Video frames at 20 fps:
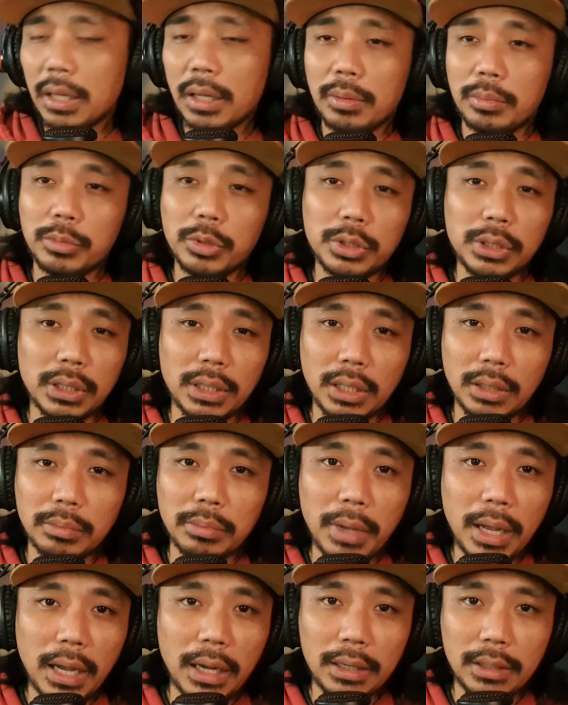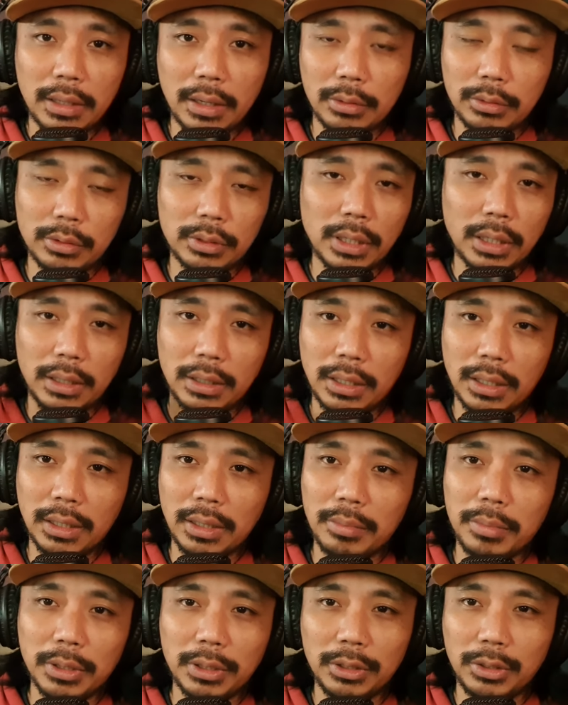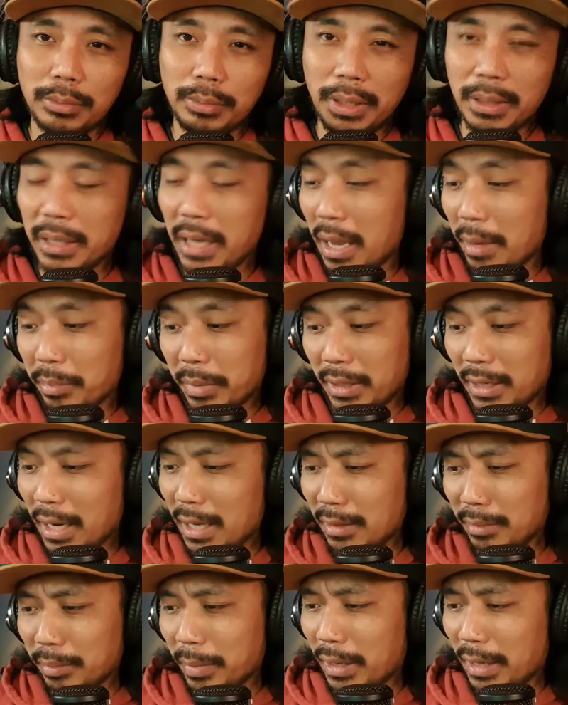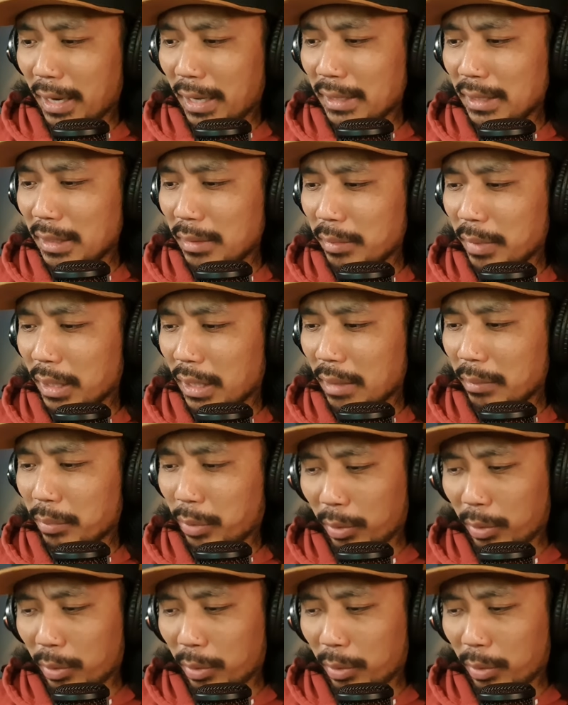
musical background ang gagamitin yung may copyright para hindi maging